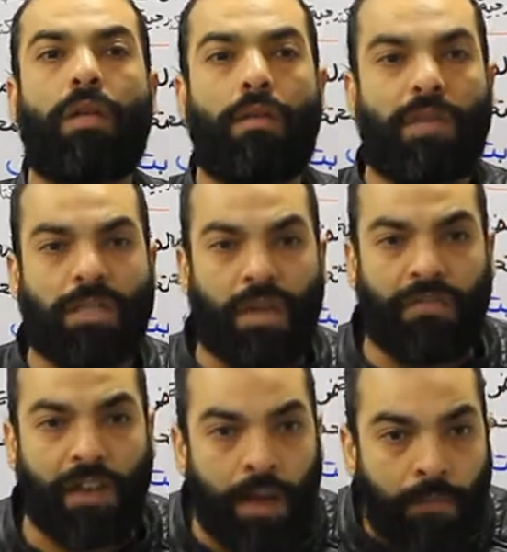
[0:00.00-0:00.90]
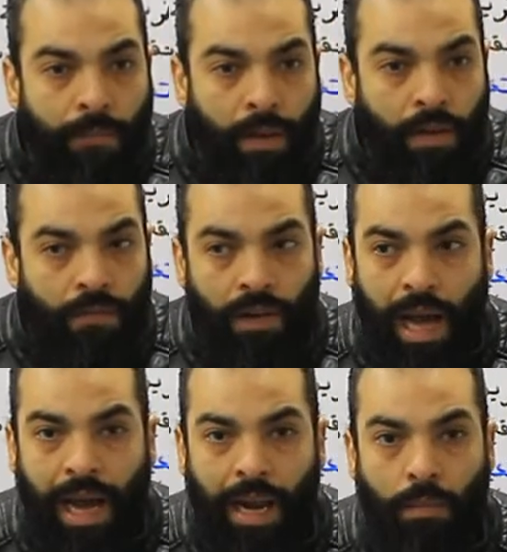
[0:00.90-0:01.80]
اللي بتحصل في الايه في
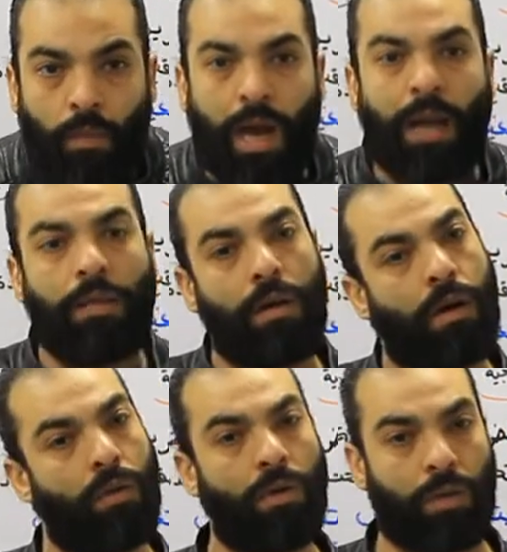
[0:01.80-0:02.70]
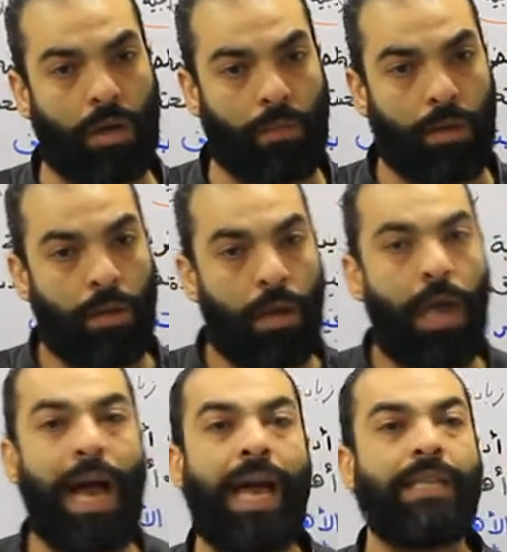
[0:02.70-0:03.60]
العالم ويعدل القانون الضريبي
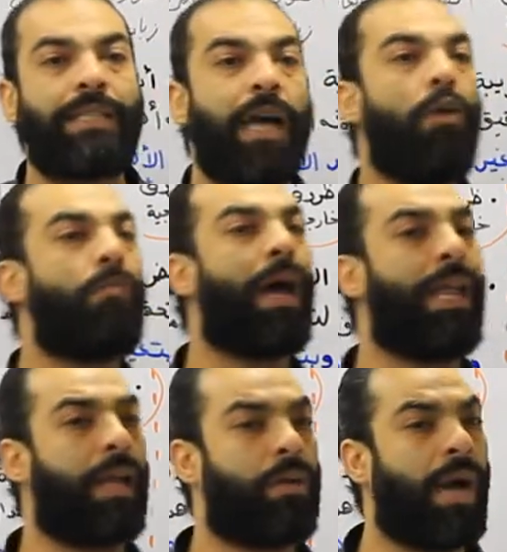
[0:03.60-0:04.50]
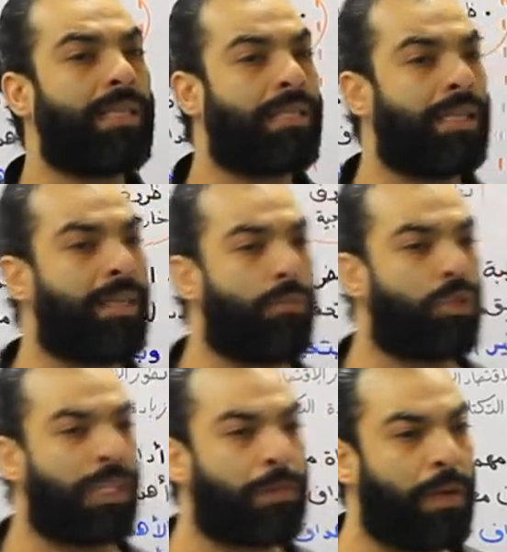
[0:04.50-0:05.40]
عايز تقوم بلدك وعايز تجذب
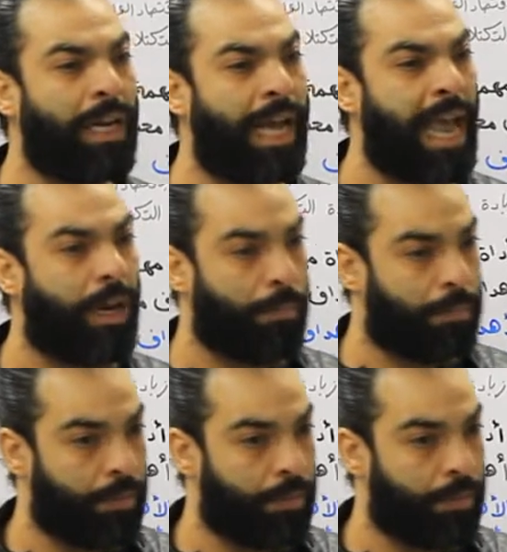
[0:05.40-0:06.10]
مستثمرين اجانب